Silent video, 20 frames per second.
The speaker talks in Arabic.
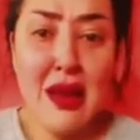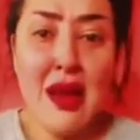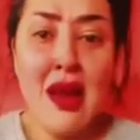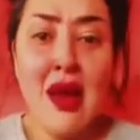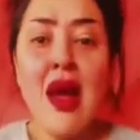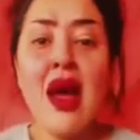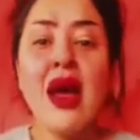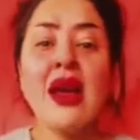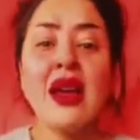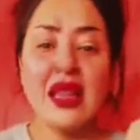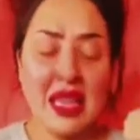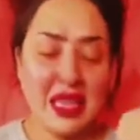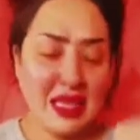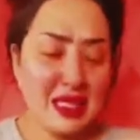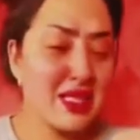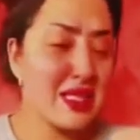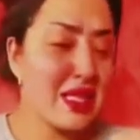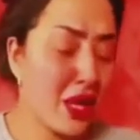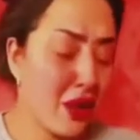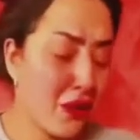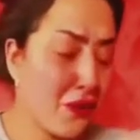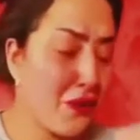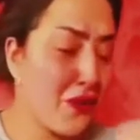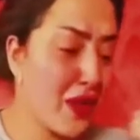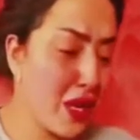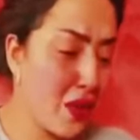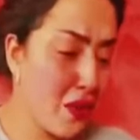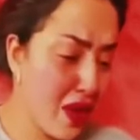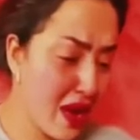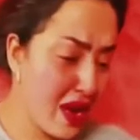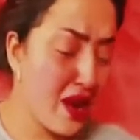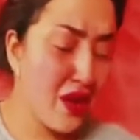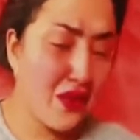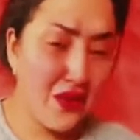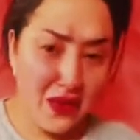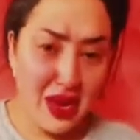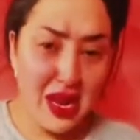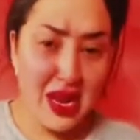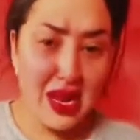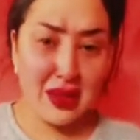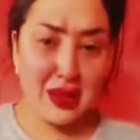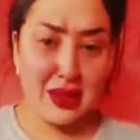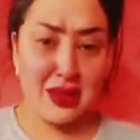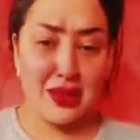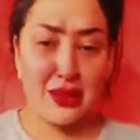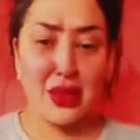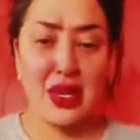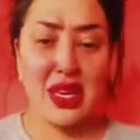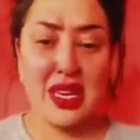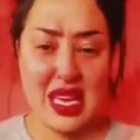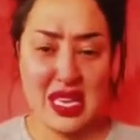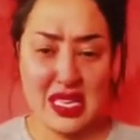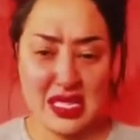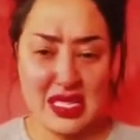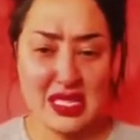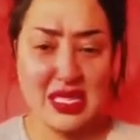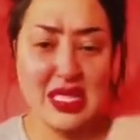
كيسلخ فيا وأنا في الأرض وكيهز